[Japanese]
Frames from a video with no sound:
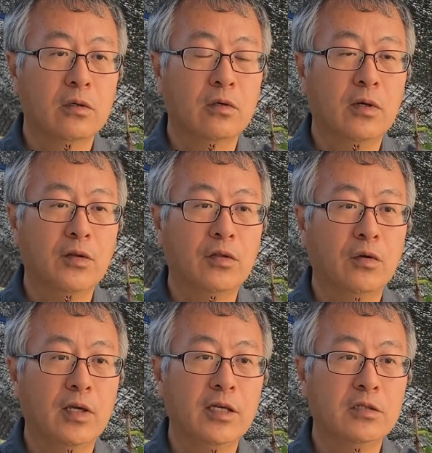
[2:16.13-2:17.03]
5月
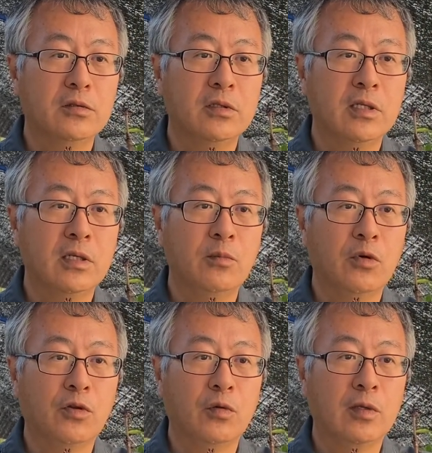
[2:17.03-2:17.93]
の下旬に
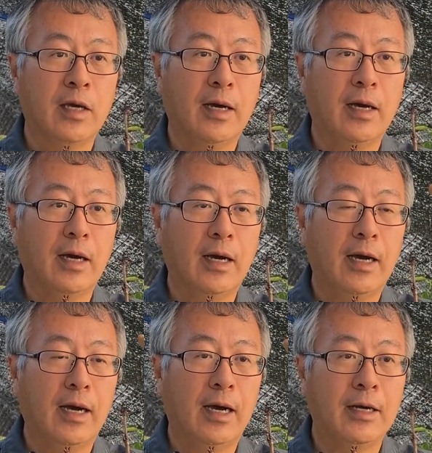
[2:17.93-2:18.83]
もうそこで
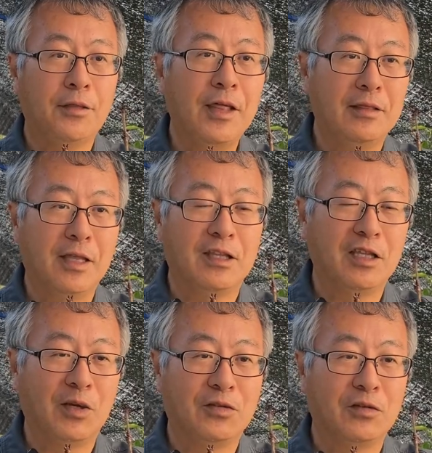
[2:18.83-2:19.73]
荒剪定って
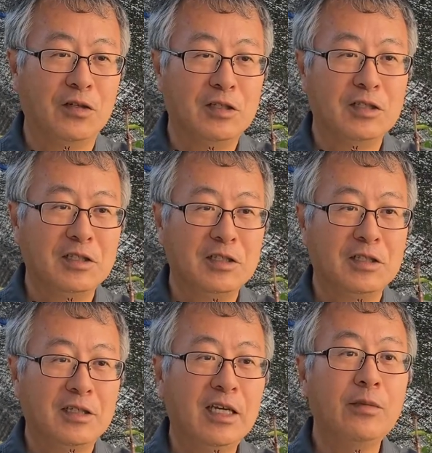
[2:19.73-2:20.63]
言いますけど
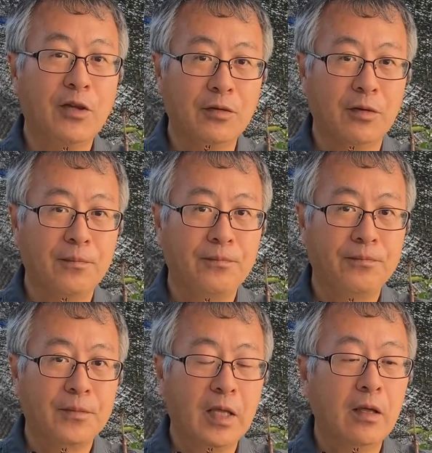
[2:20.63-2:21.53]
切ります、は
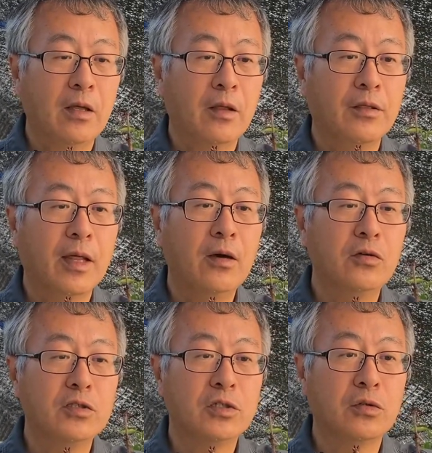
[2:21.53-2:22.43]
い、3
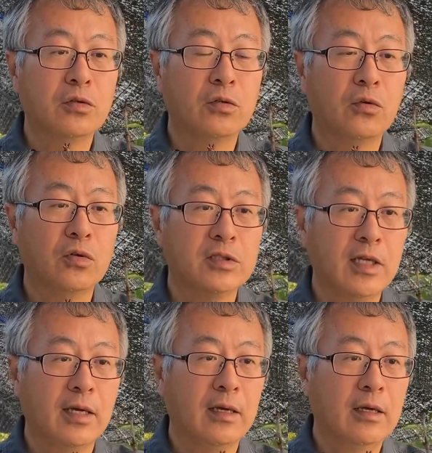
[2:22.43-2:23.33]
節ほど残し
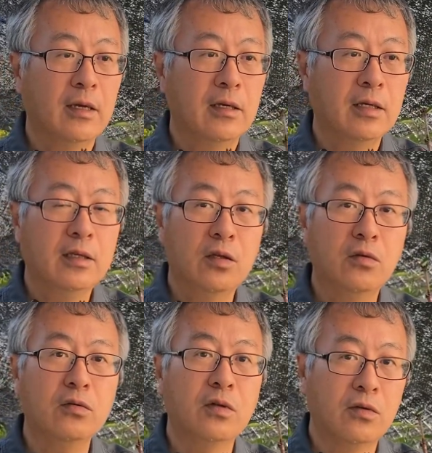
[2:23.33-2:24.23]
て切って
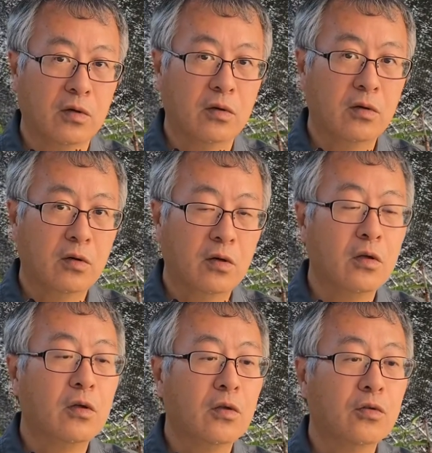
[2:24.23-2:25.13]
おくんですよ。はい、
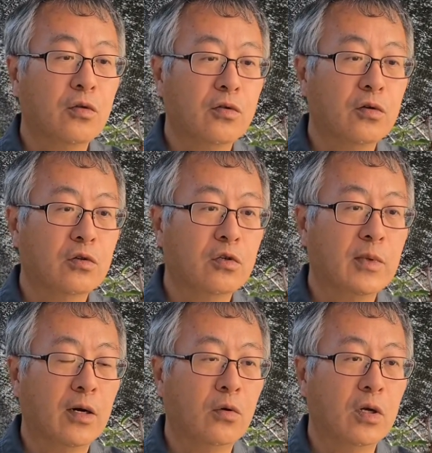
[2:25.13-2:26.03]
そうすると
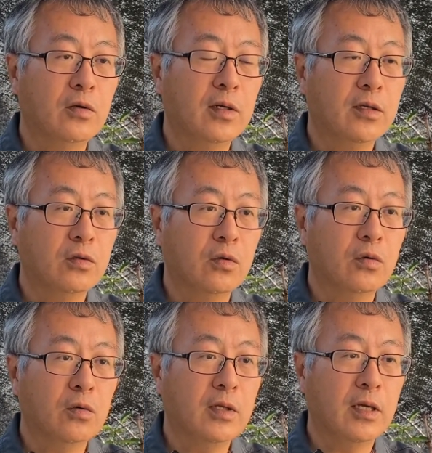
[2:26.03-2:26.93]
まあこれぐらいのと
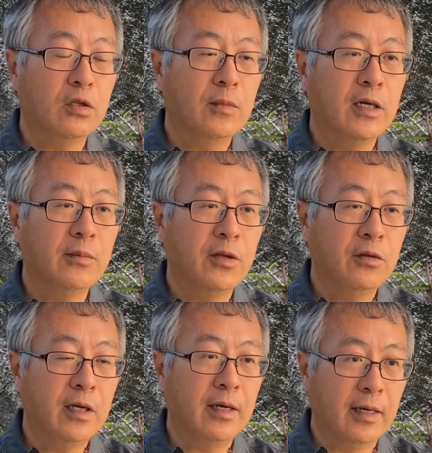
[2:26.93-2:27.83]
ころで止まりま
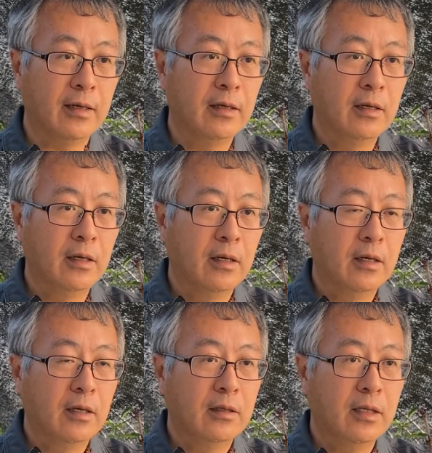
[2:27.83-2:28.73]
す1回。はい、
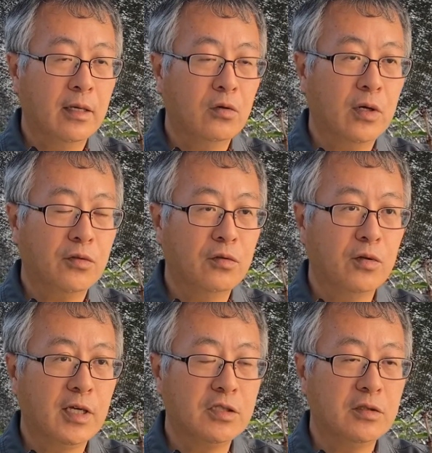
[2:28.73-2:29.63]
で5月
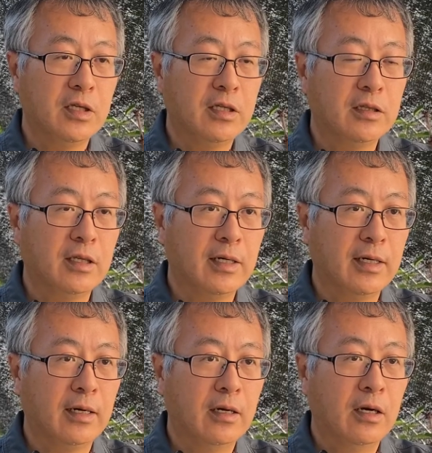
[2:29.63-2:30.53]
の下旬に切った
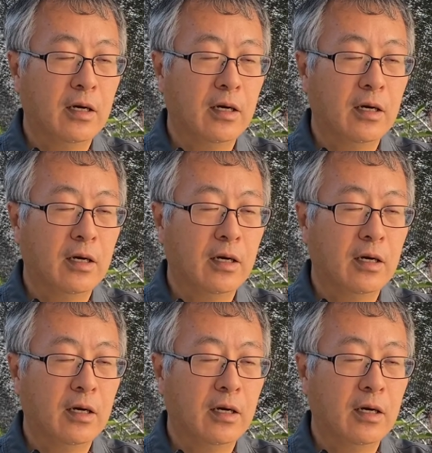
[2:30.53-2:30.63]
ら